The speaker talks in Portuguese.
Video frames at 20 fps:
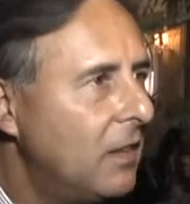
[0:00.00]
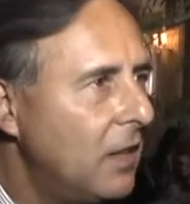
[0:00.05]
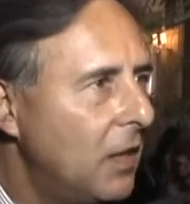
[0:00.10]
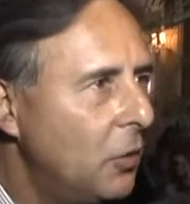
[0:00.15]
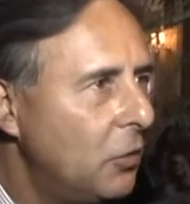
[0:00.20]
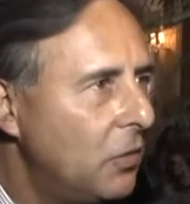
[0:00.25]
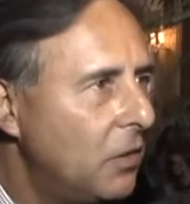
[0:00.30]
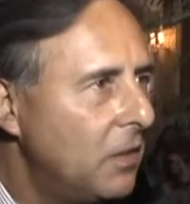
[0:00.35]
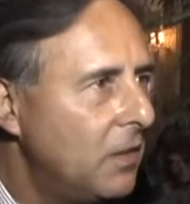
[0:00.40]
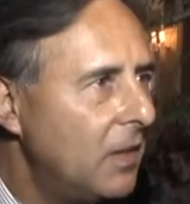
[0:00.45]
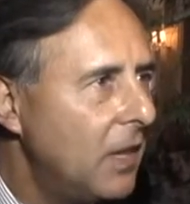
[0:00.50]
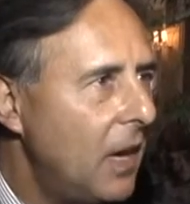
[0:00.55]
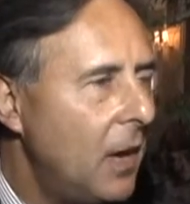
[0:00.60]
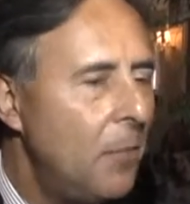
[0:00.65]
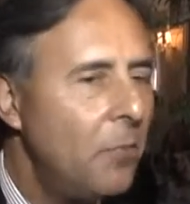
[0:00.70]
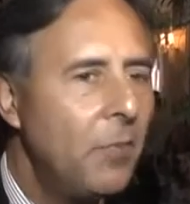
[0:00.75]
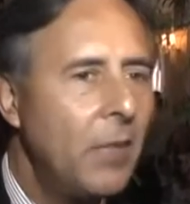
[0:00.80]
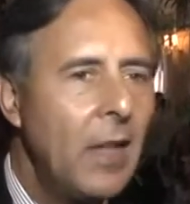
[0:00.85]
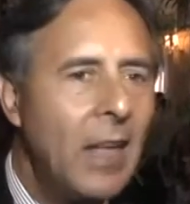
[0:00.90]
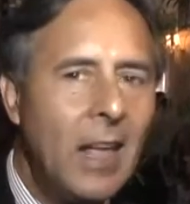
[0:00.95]
Deus
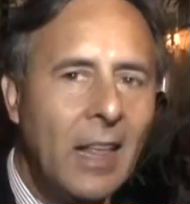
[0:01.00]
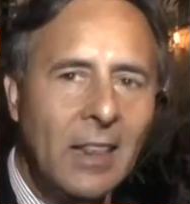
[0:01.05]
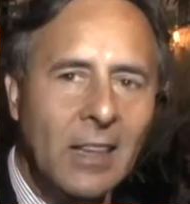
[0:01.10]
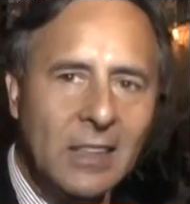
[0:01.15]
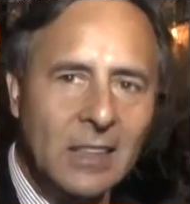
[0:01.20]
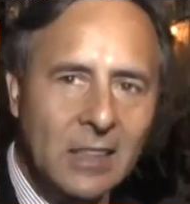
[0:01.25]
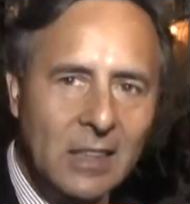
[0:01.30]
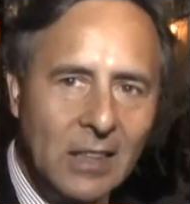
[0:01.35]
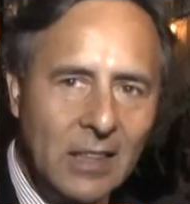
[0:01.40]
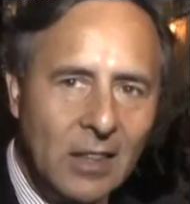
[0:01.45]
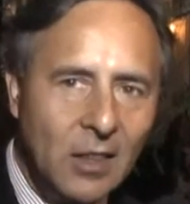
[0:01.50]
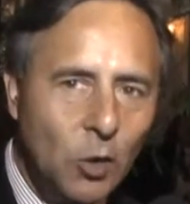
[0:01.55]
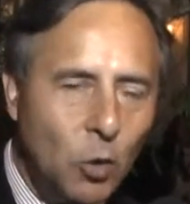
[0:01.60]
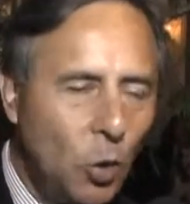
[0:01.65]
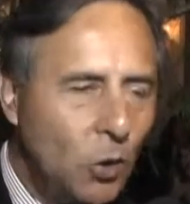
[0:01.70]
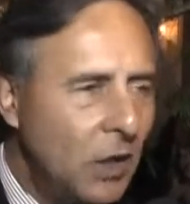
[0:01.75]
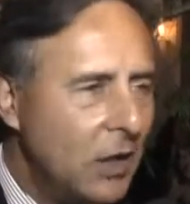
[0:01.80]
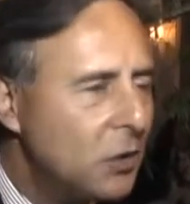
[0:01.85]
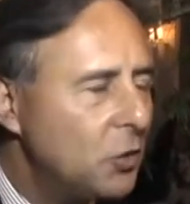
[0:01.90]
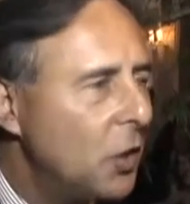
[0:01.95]
quiser,
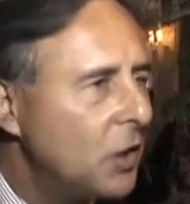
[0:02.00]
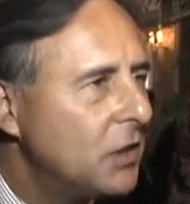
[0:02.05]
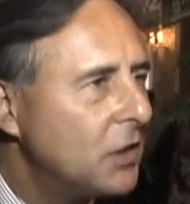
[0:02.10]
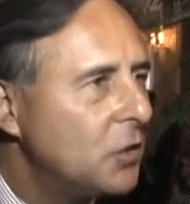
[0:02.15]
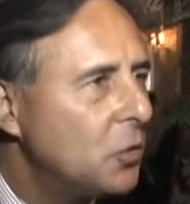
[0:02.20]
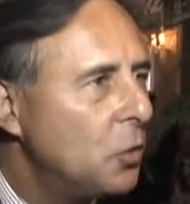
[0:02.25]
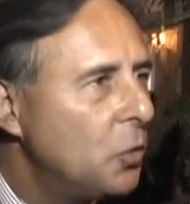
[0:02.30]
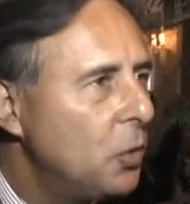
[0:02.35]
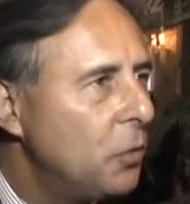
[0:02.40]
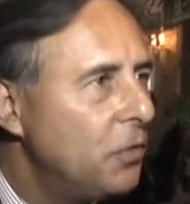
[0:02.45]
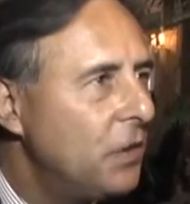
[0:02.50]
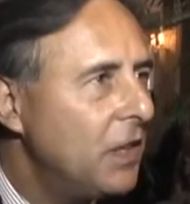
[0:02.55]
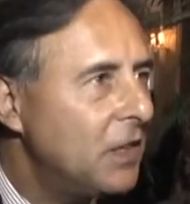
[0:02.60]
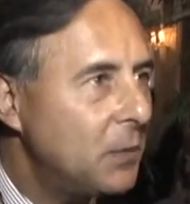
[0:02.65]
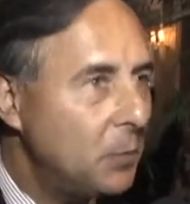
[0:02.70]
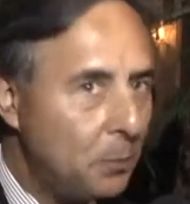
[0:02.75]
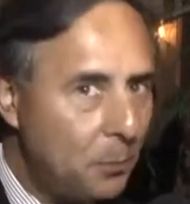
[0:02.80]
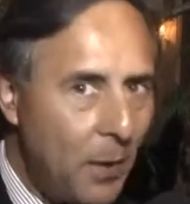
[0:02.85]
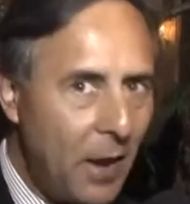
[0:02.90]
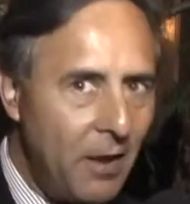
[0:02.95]
todas as nossas
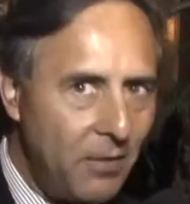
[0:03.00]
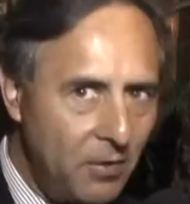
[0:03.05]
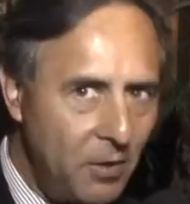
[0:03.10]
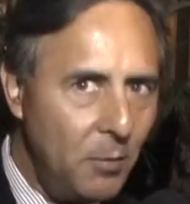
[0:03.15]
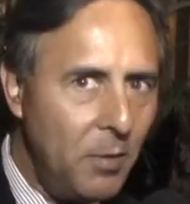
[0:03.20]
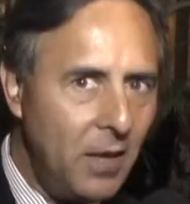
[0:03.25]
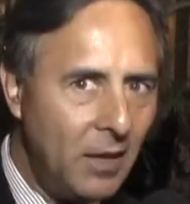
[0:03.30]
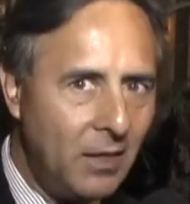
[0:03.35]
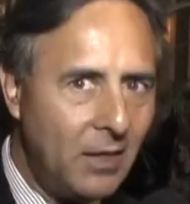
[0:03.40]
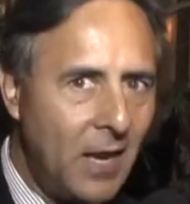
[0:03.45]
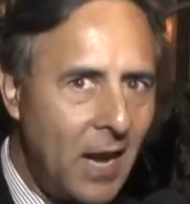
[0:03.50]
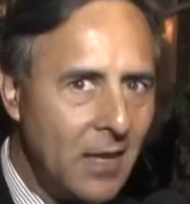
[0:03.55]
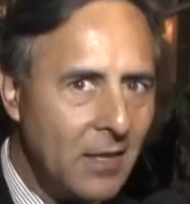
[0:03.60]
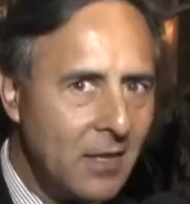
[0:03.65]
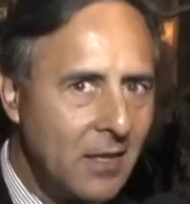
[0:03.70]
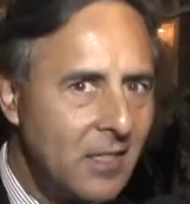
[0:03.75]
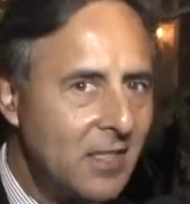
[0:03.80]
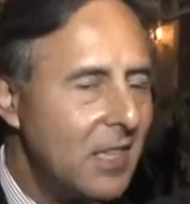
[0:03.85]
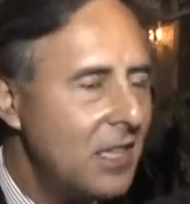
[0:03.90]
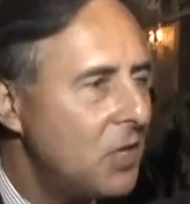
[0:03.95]
rodovias
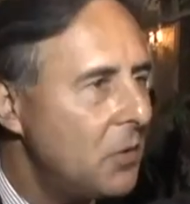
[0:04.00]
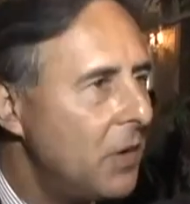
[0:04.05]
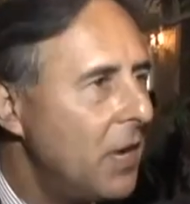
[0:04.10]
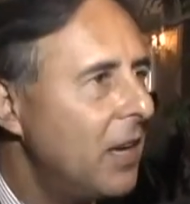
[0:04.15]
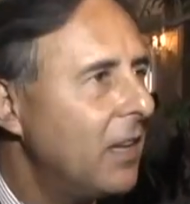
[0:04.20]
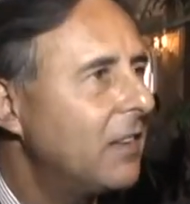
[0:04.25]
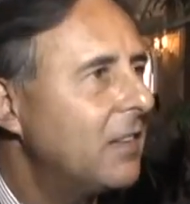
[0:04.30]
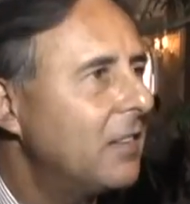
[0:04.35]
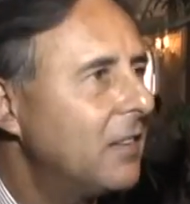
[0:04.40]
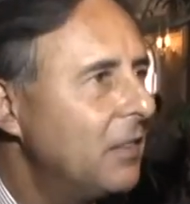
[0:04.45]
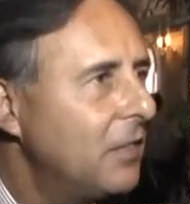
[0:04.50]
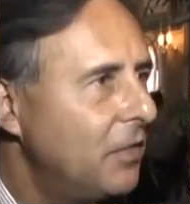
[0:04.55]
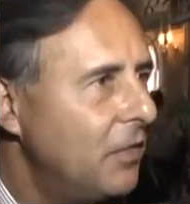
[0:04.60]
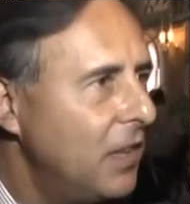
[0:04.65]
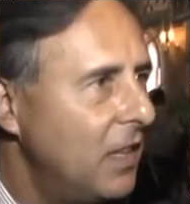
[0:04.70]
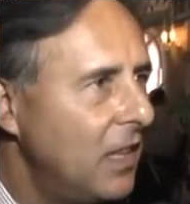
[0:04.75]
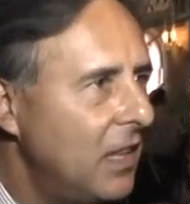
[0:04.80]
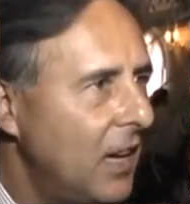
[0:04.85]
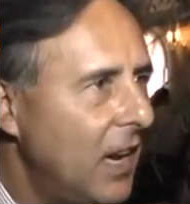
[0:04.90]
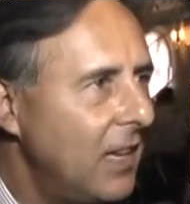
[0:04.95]
pavimentadas, sejam elas
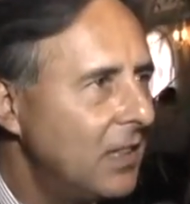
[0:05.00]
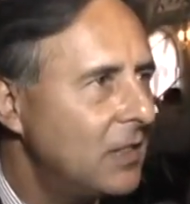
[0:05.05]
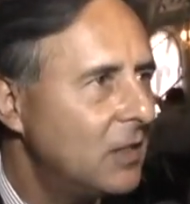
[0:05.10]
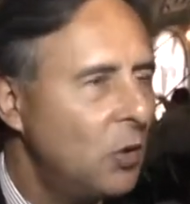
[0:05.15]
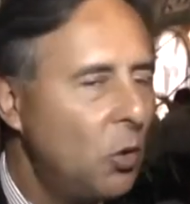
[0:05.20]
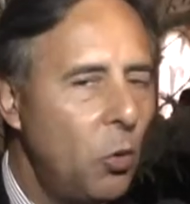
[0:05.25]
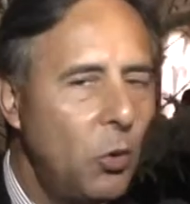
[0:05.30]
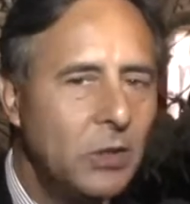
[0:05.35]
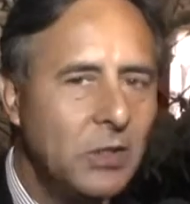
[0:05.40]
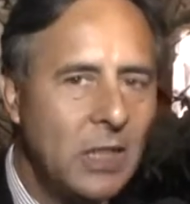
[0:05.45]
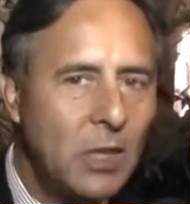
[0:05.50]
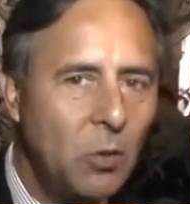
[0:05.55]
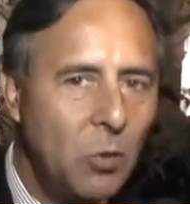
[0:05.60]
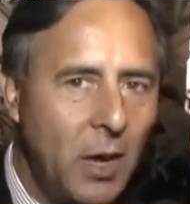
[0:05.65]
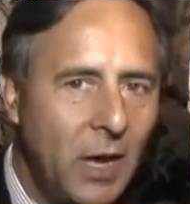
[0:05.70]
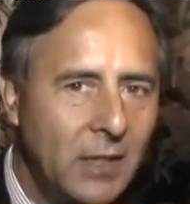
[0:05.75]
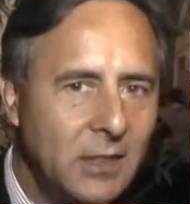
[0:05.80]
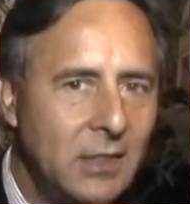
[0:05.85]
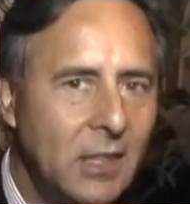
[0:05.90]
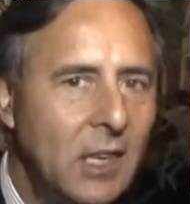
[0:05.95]
federais ou
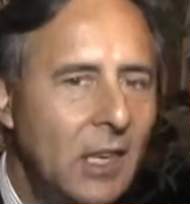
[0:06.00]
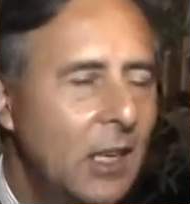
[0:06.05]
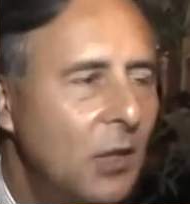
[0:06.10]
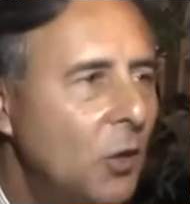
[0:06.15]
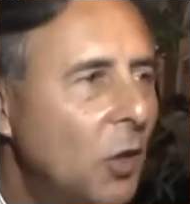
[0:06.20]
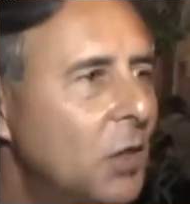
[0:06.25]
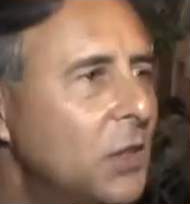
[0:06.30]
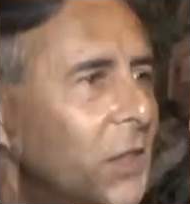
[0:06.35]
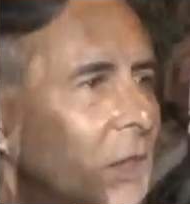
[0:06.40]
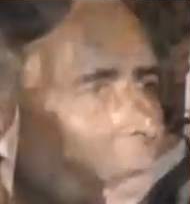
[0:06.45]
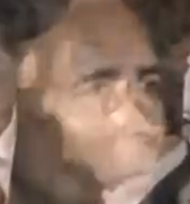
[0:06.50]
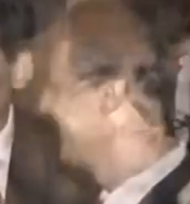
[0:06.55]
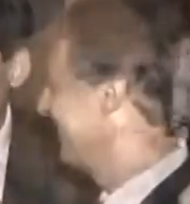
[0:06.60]
estaduais, nós não